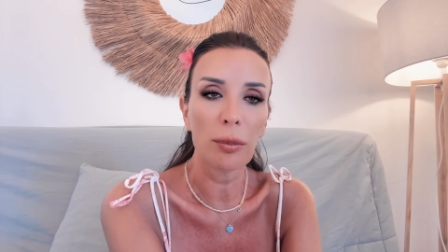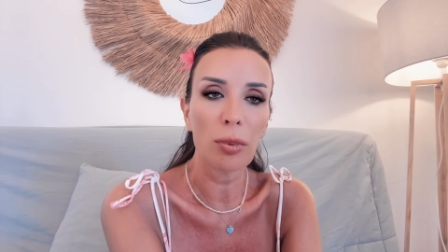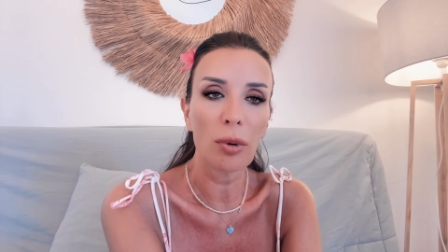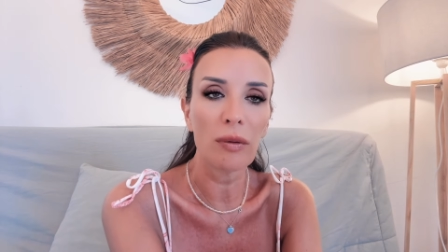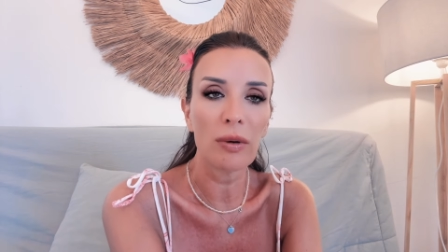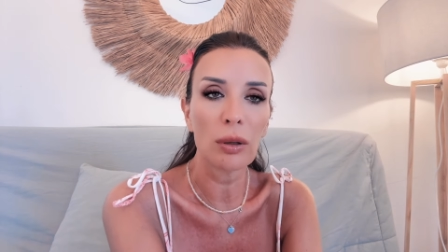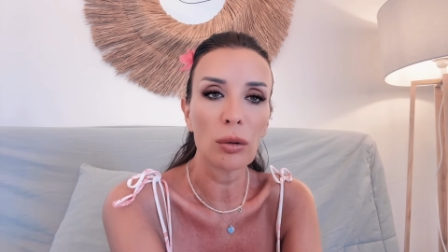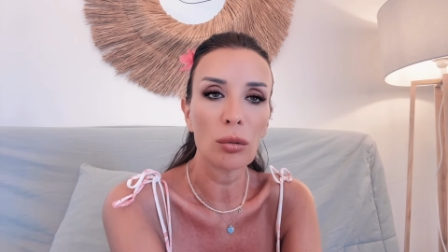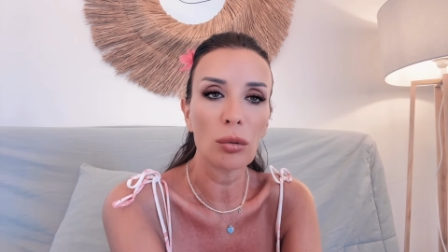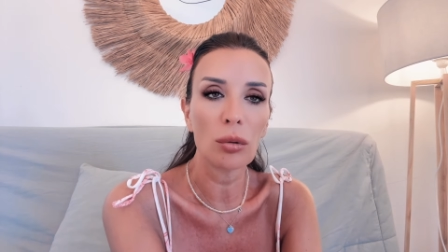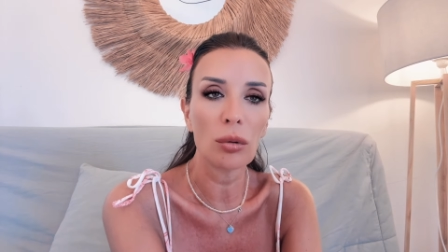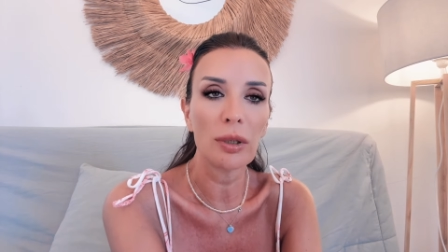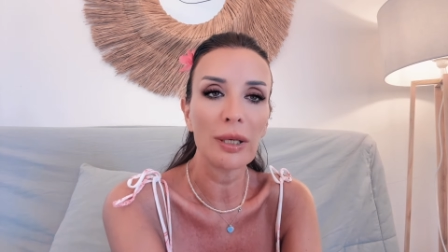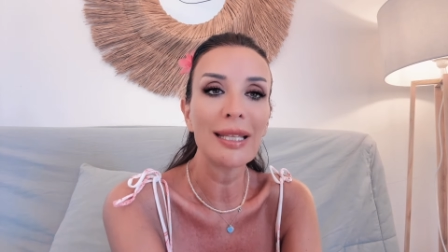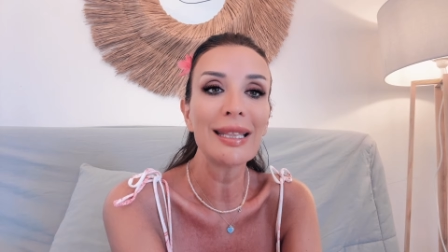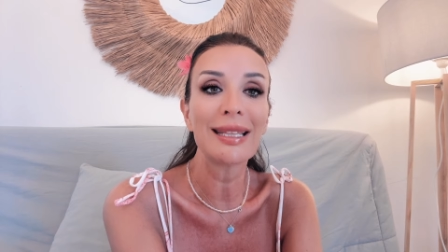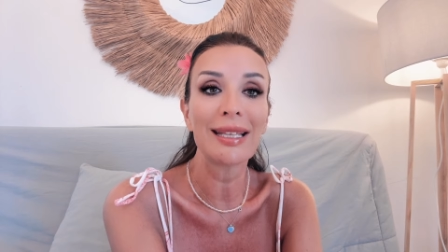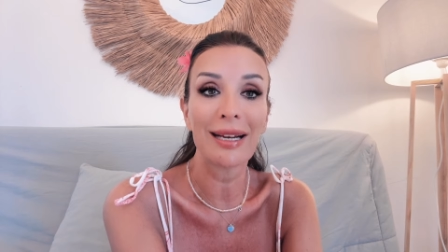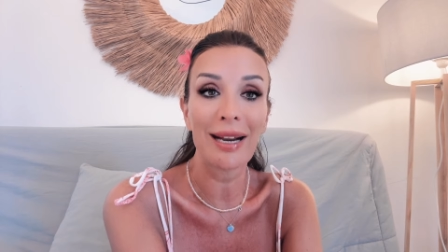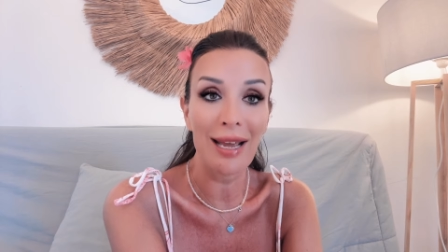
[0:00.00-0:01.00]
provano
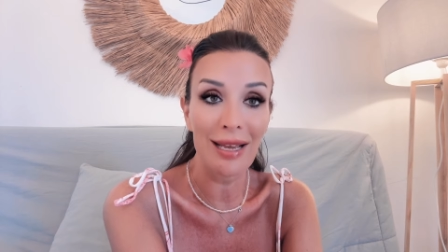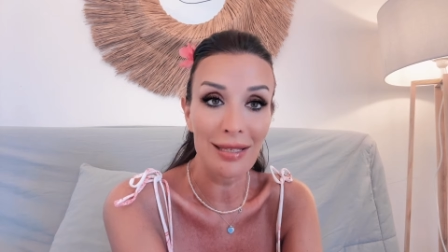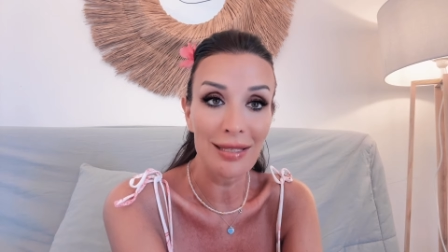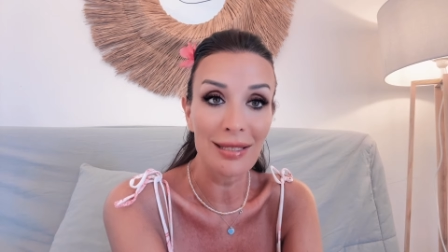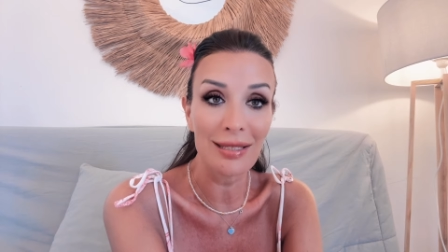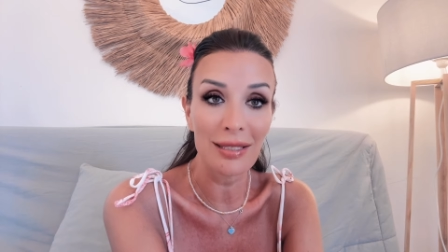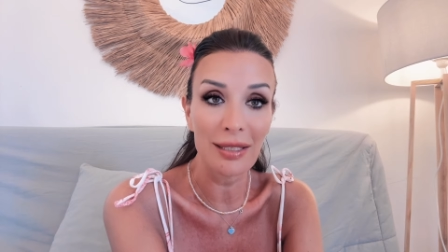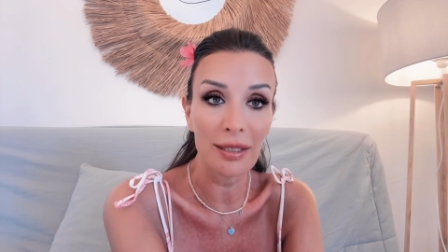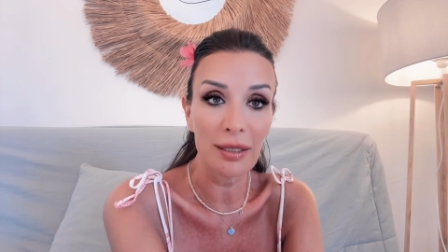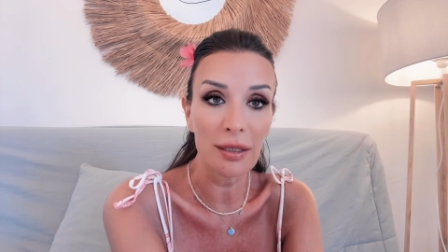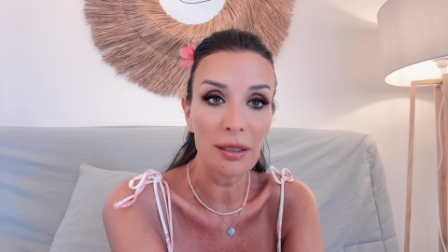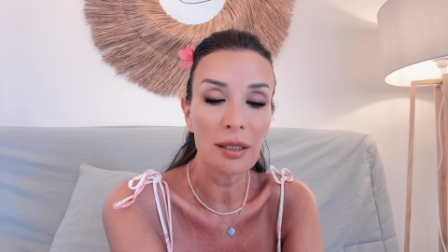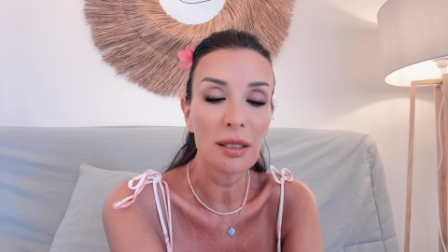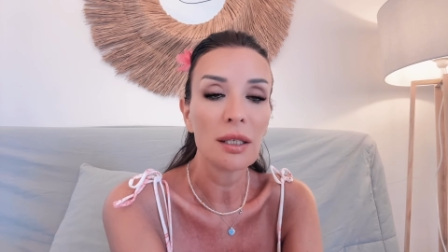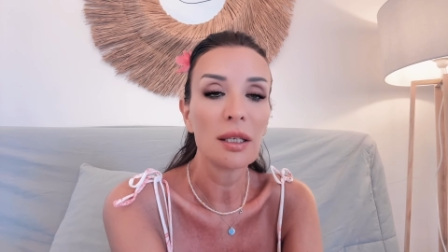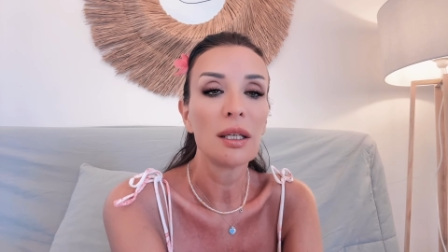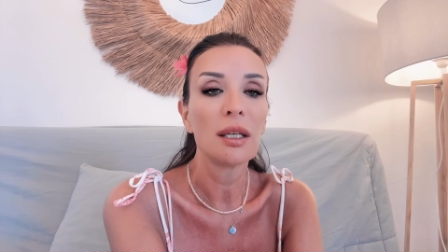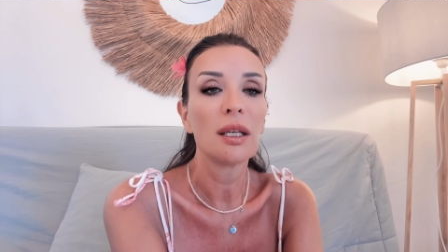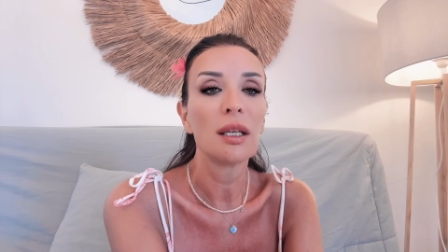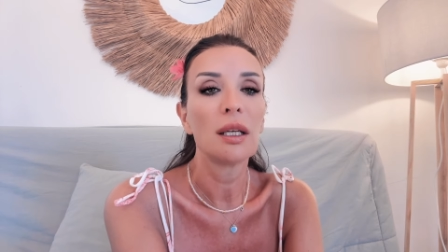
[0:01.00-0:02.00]
interesse
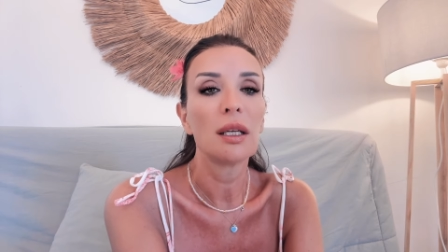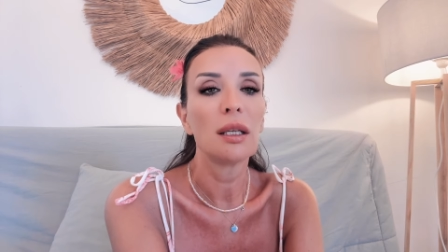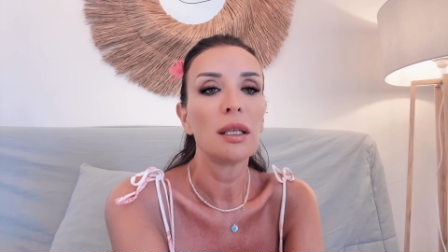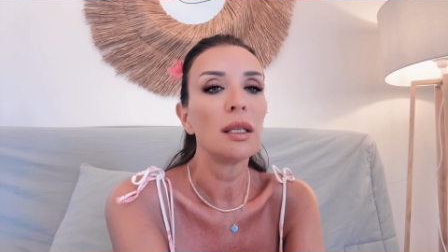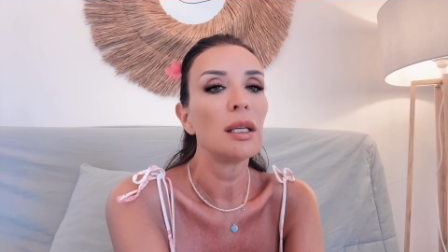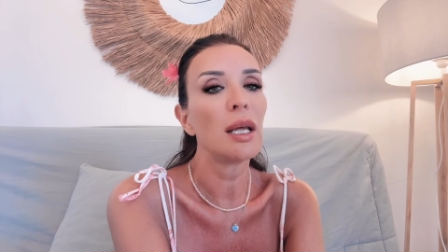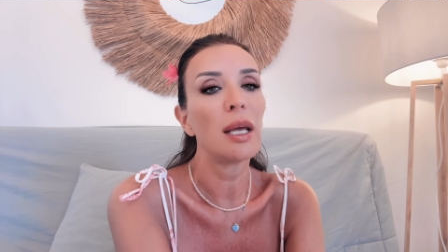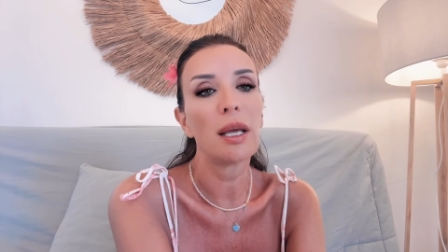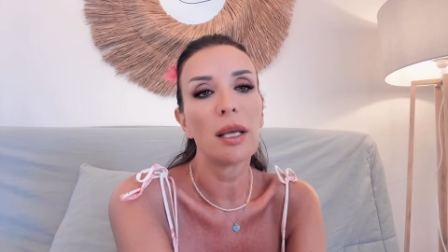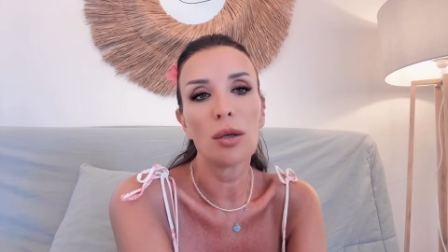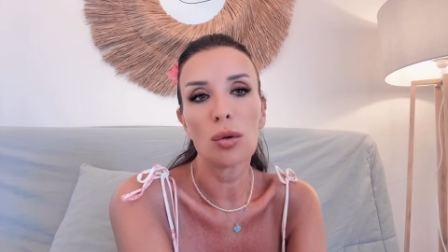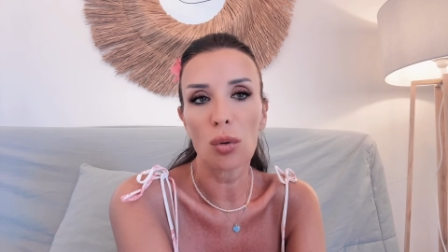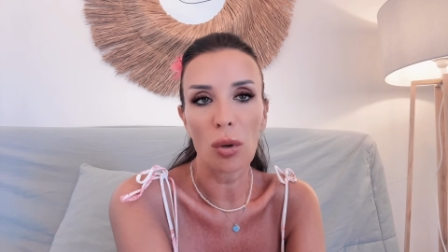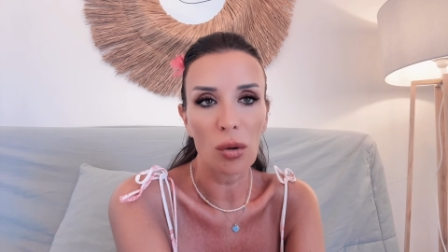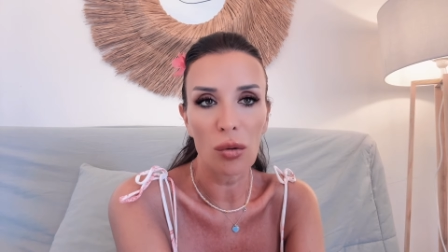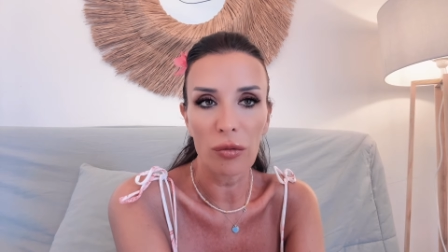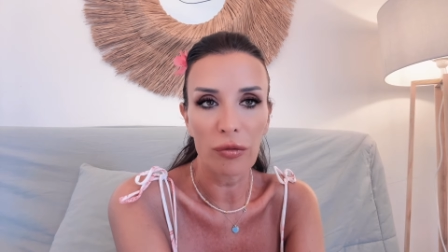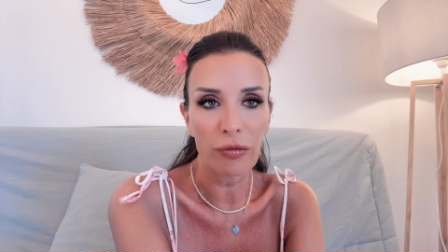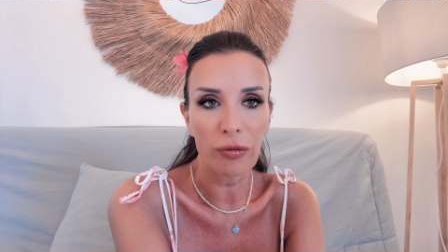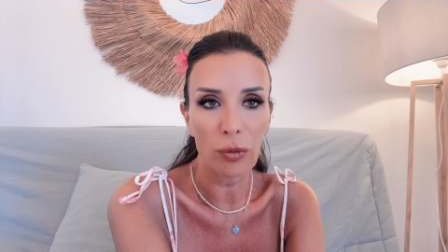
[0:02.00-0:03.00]
nei
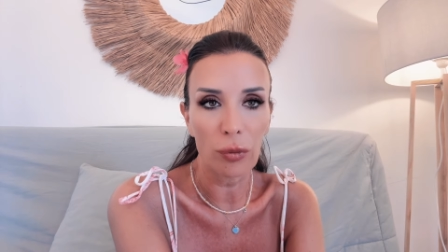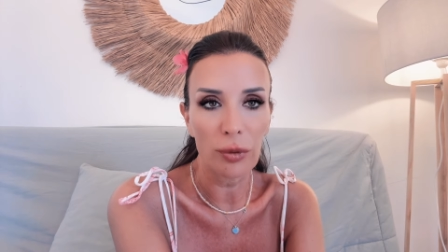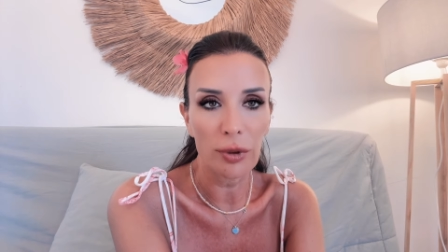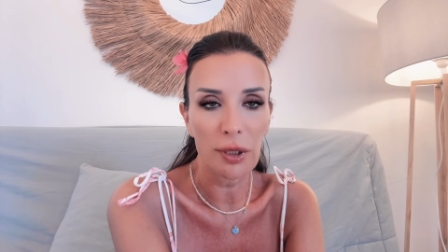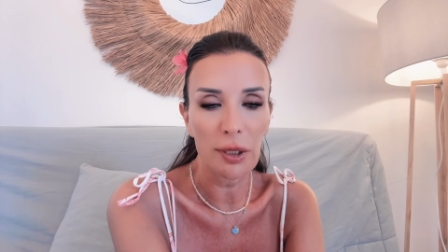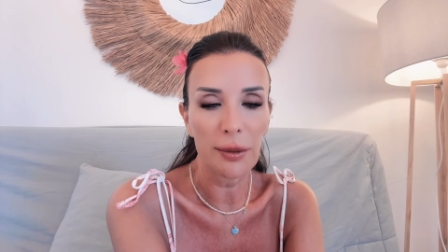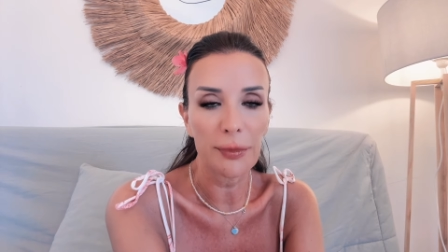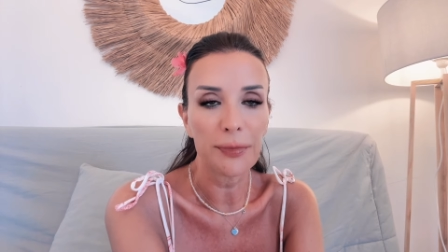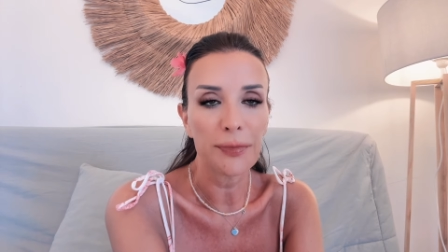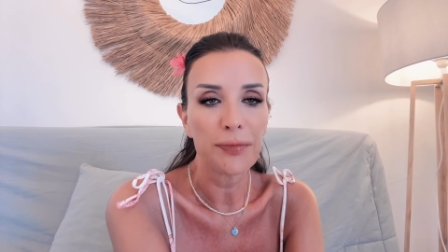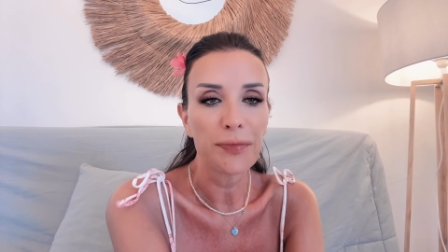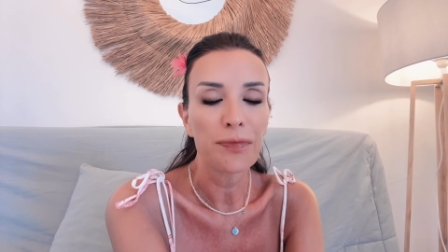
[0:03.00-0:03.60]
suoi confronti?